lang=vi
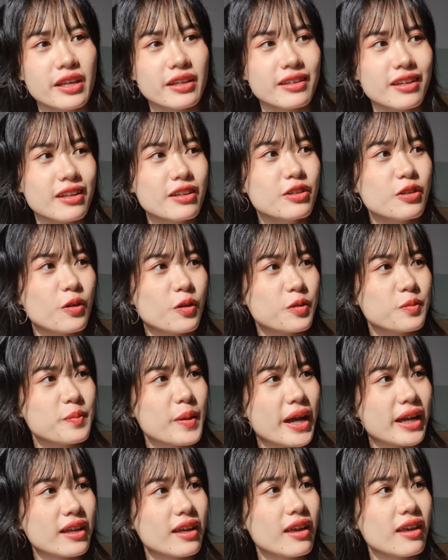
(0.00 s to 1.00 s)
đến nỗi
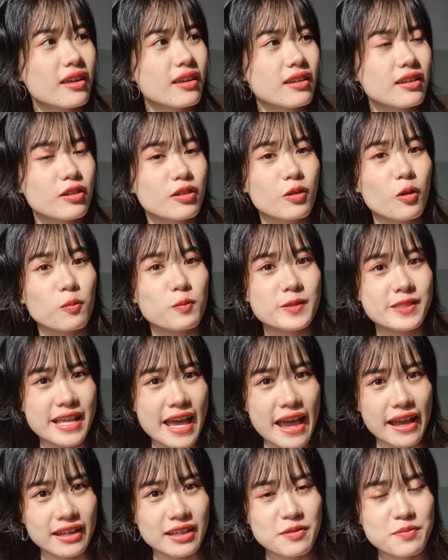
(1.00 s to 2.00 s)
mà cái cục
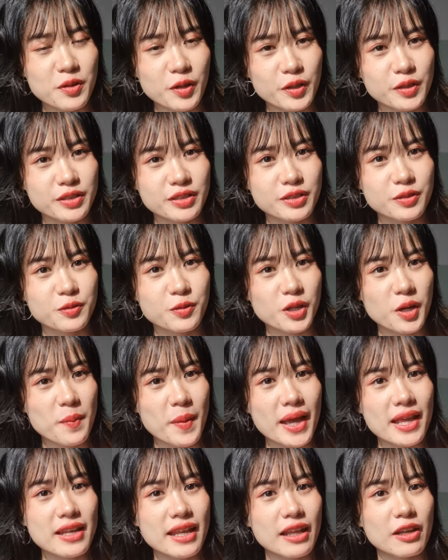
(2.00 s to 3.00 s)
sạc các mọi người của cái
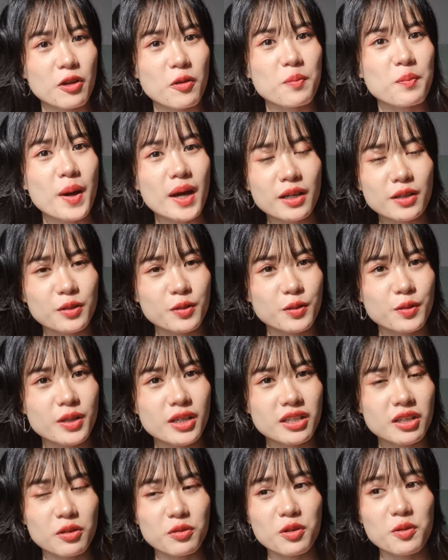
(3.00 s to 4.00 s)
máy này nó mất luôn
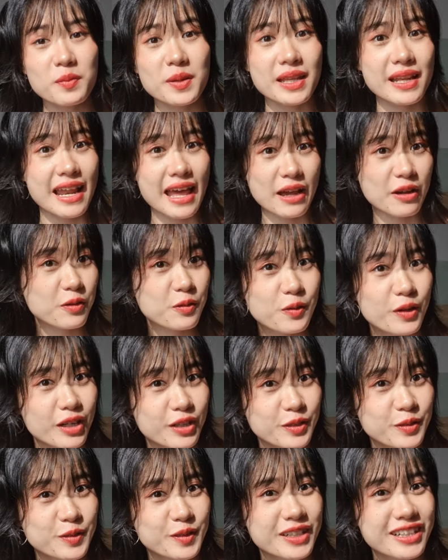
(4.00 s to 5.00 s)
á kiểu nó bị lãng
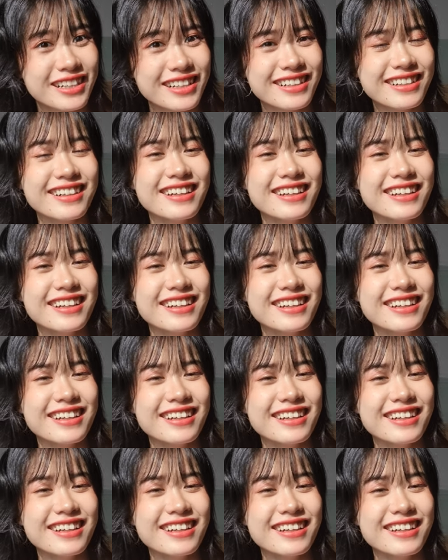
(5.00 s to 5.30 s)
quên luôn á